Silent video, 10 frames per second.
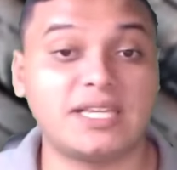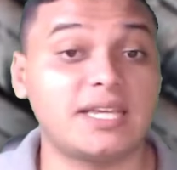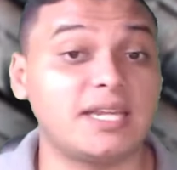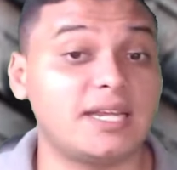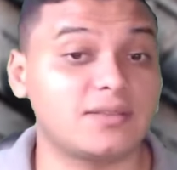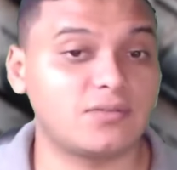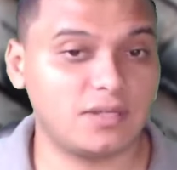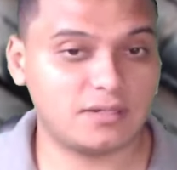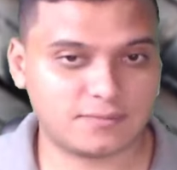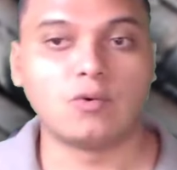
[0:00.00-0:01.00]
جنيه
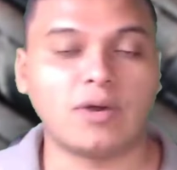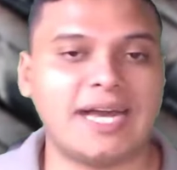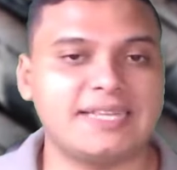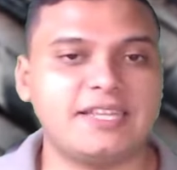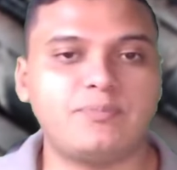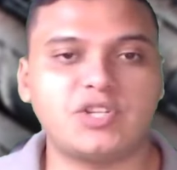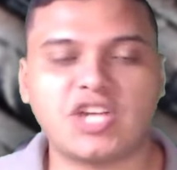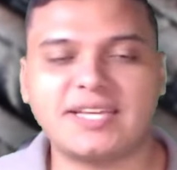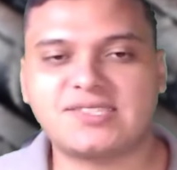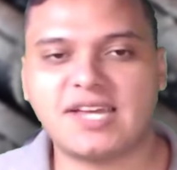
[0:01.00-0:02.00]
للطن وحديد
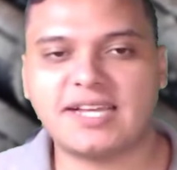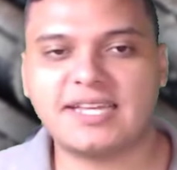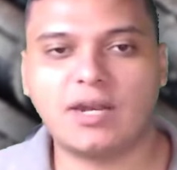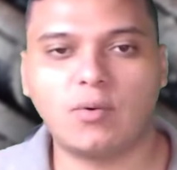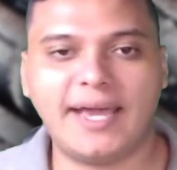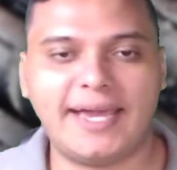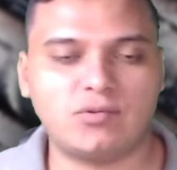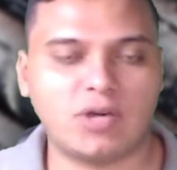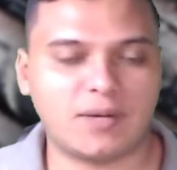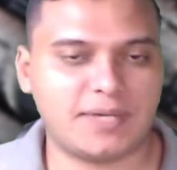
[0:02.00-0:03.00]
بشاي سجل
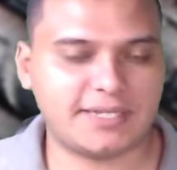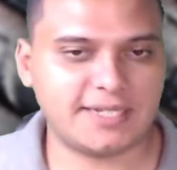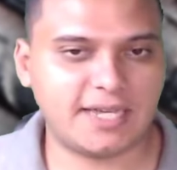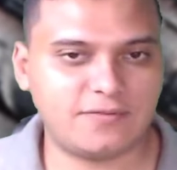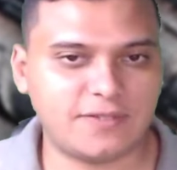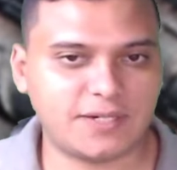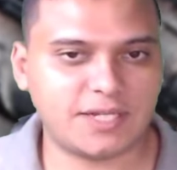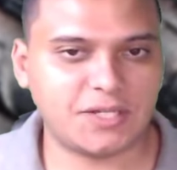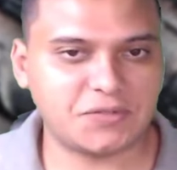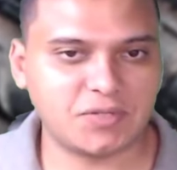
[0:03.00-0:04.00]
41000
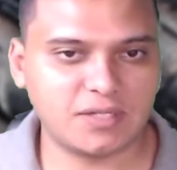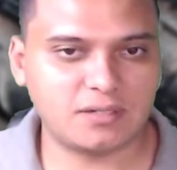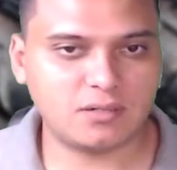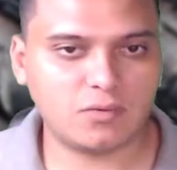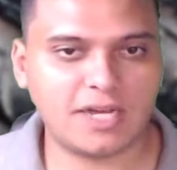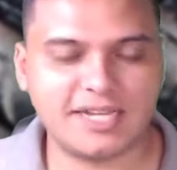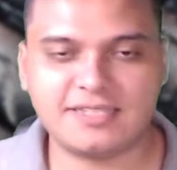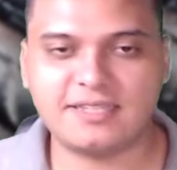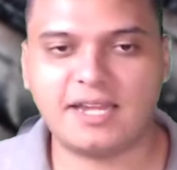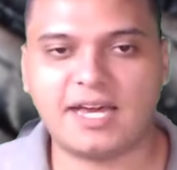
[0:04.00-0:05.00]
جنيه للطن
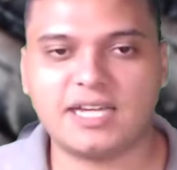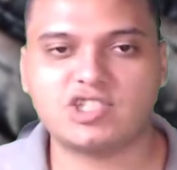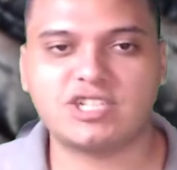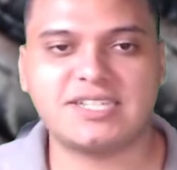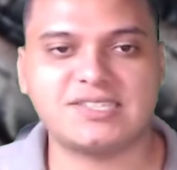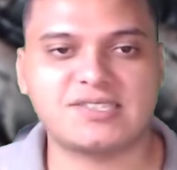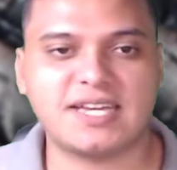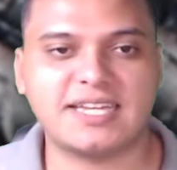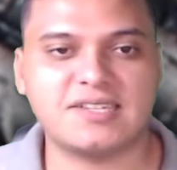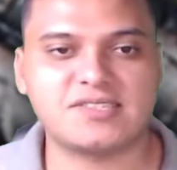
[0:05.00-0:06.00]
وحديد العشري
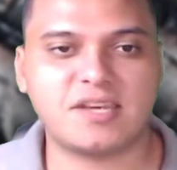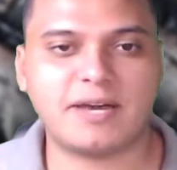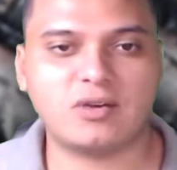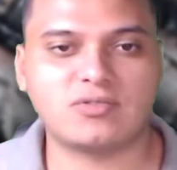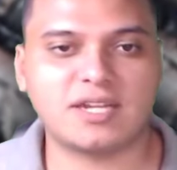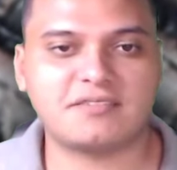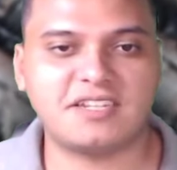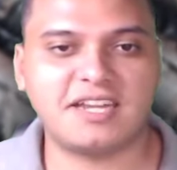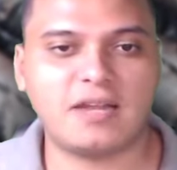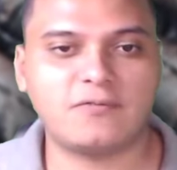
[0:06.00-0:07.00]
سجل
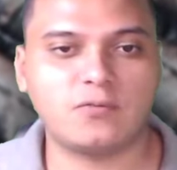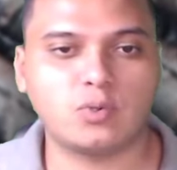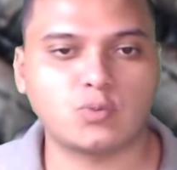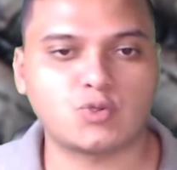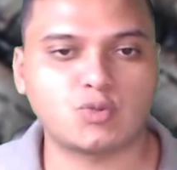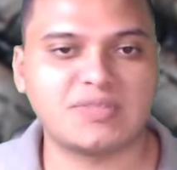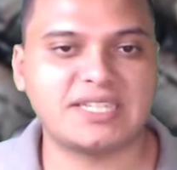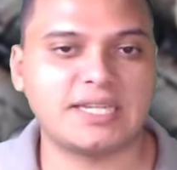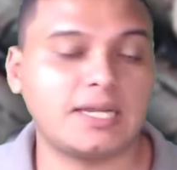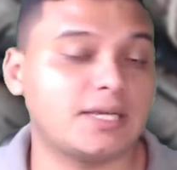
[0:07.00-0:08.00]
37500
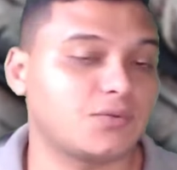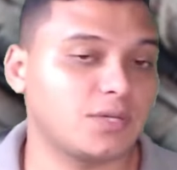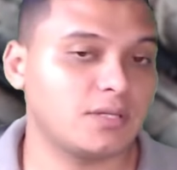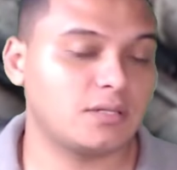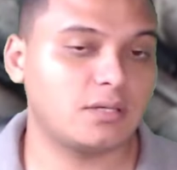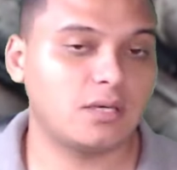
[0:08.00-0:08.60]
جنيه للطن